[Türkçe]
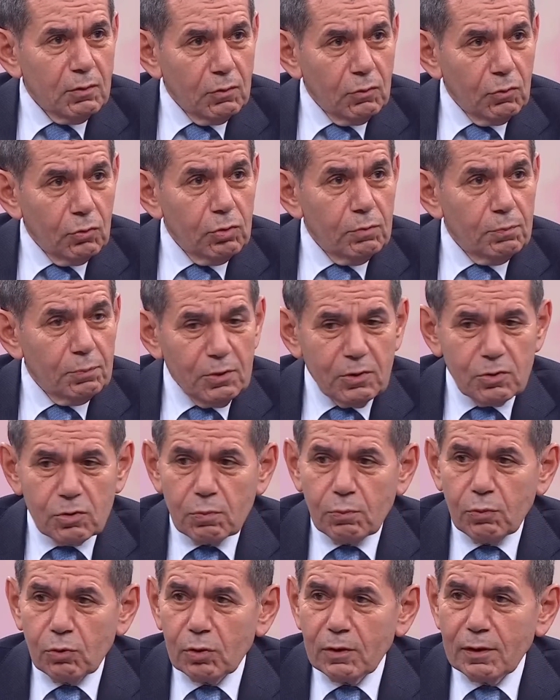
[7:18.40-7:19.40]
olimpik
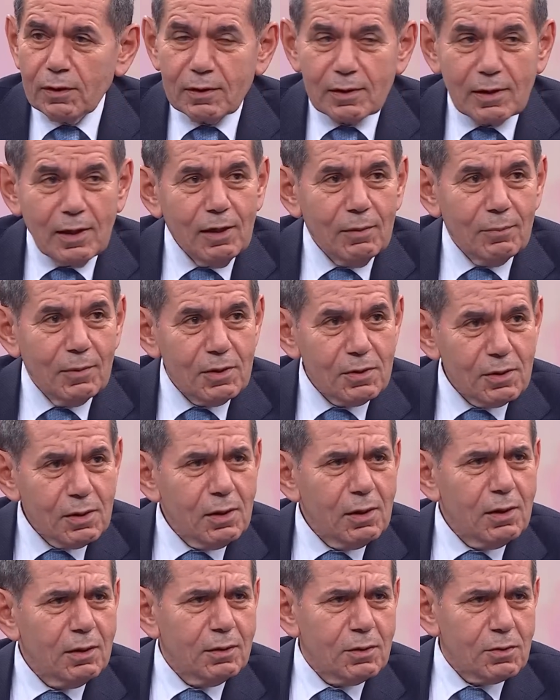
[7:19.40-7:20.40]
sporların gelmesi
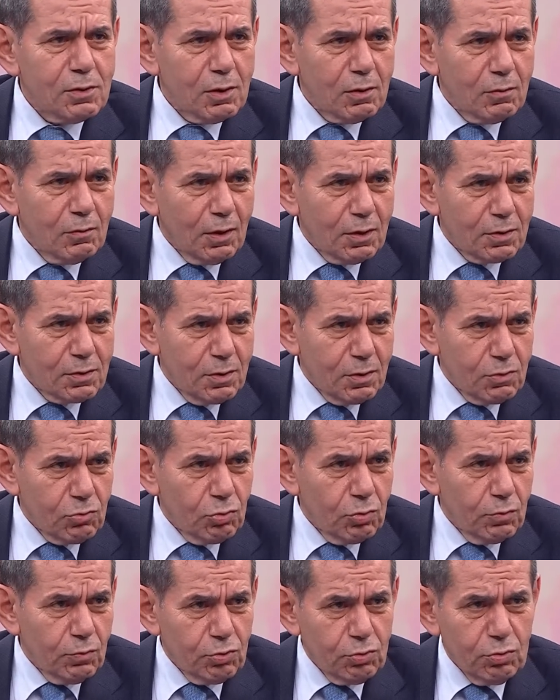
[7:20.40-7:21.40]
Galatasaray
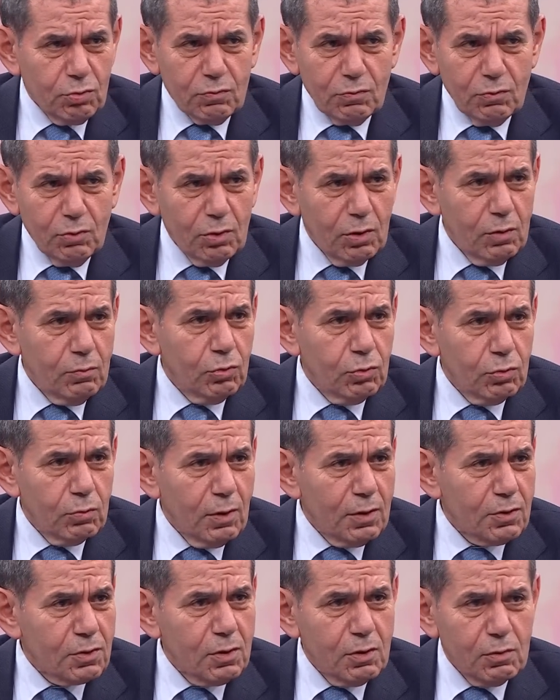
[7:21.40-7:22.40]
vasıtası olmuştur. Voleybolu,
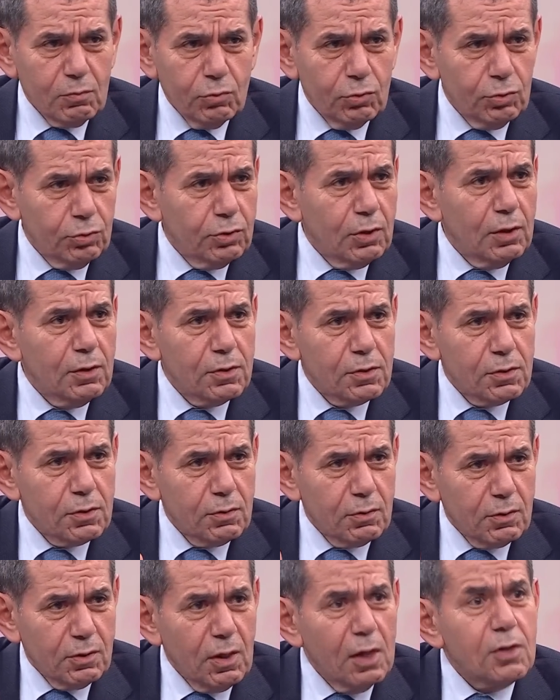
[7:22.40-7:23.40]
basketbol,
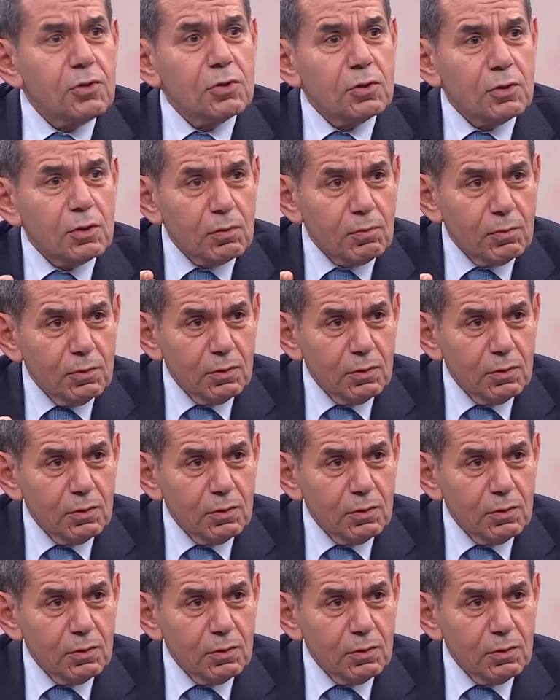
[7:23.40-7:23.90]
tenisi, eskrimi.